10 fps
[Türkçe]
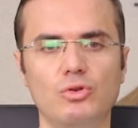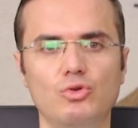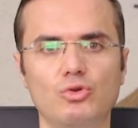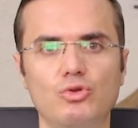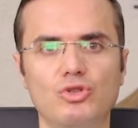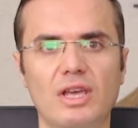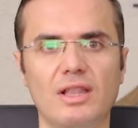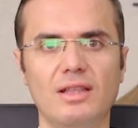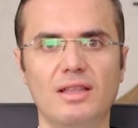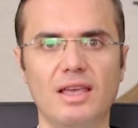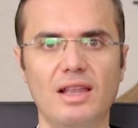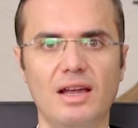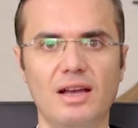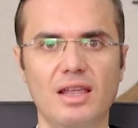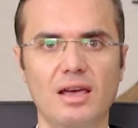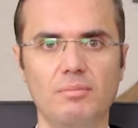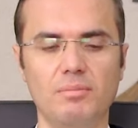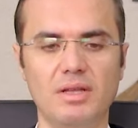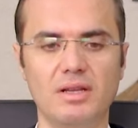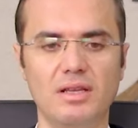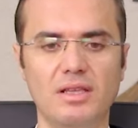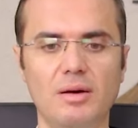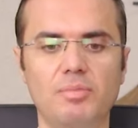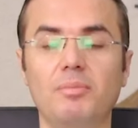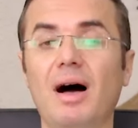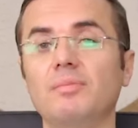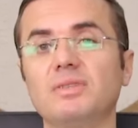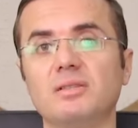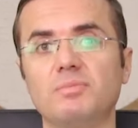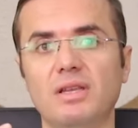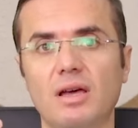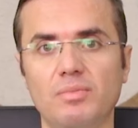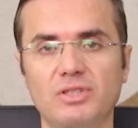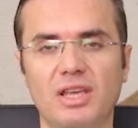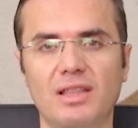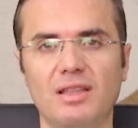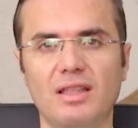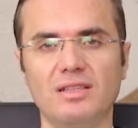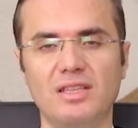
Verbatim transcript: cüzü şeklinde ilerleyen bir yapı, bağımsız bir yapı şeklinde değil.